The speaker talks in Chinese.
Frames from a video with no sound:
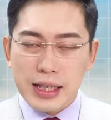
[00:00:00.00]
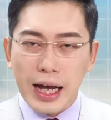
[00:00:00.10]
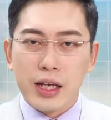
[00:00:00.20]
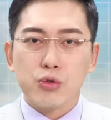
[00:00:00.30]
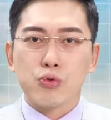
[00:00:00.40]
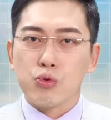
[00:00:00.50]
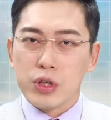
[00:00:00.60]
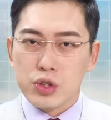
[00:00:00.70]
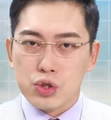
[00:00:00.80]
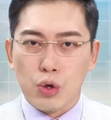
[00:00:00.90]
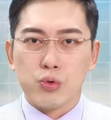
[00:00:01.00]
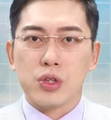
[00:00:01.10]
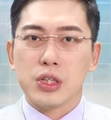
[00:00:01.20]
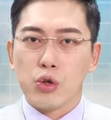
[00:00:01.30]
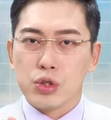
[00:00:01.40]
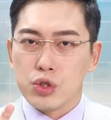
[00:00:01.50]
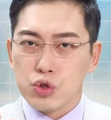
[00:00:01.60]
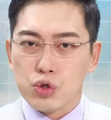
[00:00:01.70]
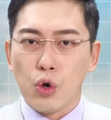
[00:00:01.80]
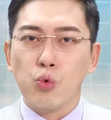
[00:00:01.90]
台股会走着叫做是
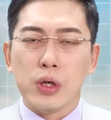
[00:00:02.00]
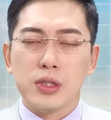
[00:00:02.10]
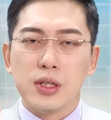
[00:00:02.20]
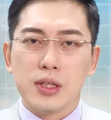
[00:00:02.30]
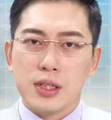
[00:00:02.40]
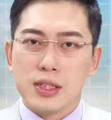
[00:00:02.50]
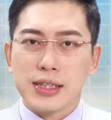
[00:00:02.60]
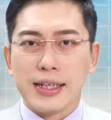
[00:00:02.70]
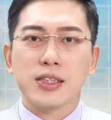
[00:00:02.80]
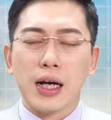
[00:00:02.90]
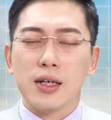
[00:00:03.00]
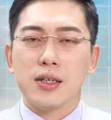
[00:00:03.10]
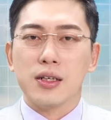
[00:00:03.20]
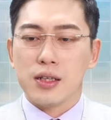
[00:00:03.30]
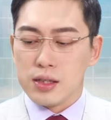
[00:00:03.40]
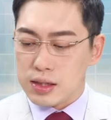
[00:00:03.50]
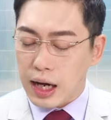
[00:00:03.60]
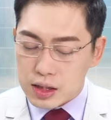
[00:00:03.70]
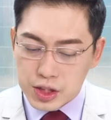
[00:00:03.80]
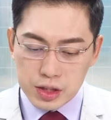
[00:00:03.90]
手稳在上的
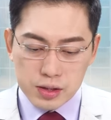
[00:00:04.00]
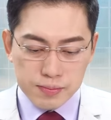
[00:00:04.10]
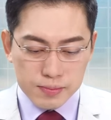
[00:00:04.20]
行情。